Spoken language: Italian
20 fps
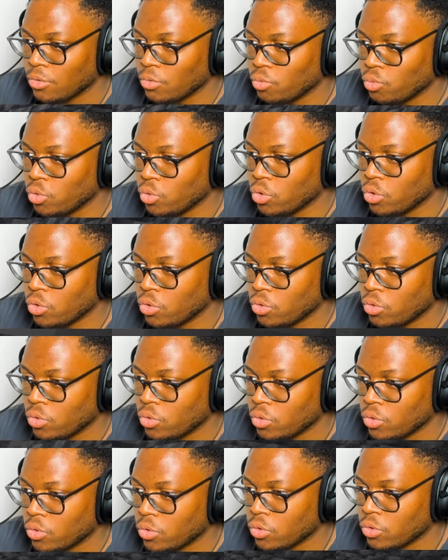Uh.
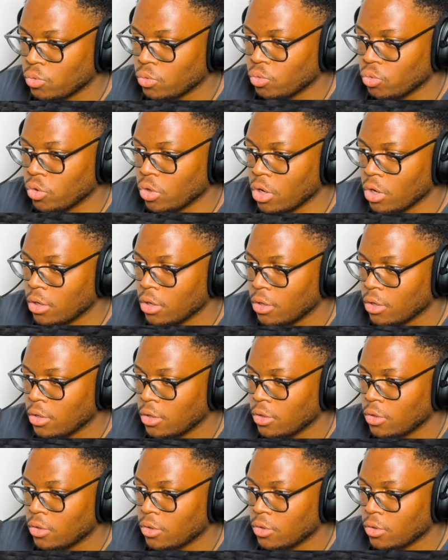Uh.
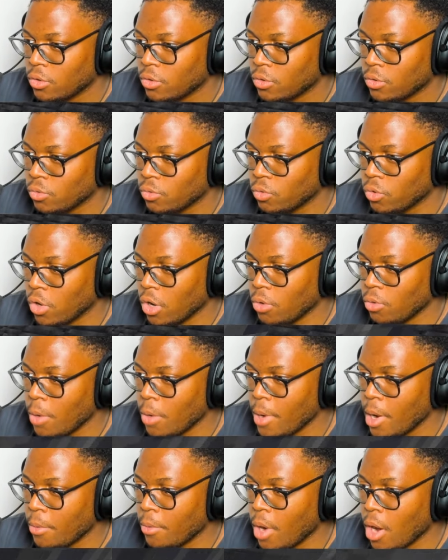Uh, uh,
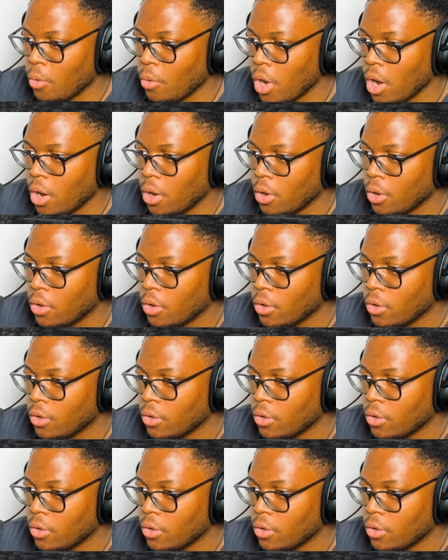uh, uh,